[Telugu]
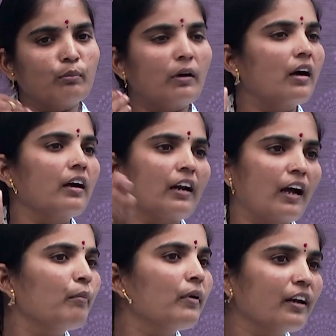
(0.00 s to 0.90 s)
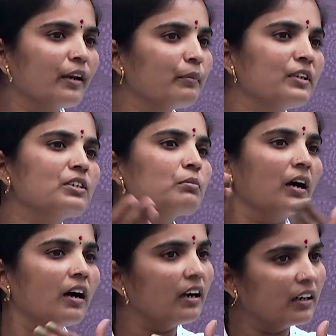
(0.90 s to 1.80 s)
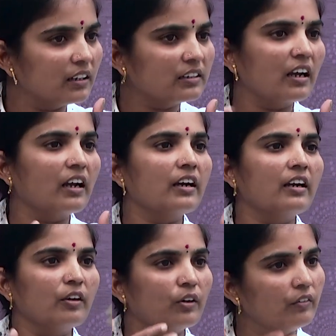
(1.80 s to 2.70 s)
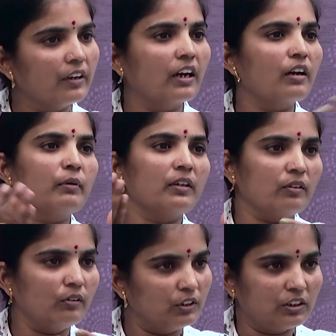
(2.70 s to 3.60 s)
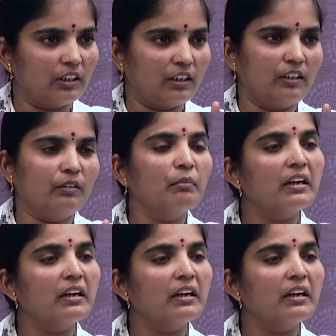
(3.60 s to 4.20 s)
మా గ్రామాన్ని మించి మహా అంటే సంగారెడ్డికో వికారాబాద్కో వచ్చేదాన్ని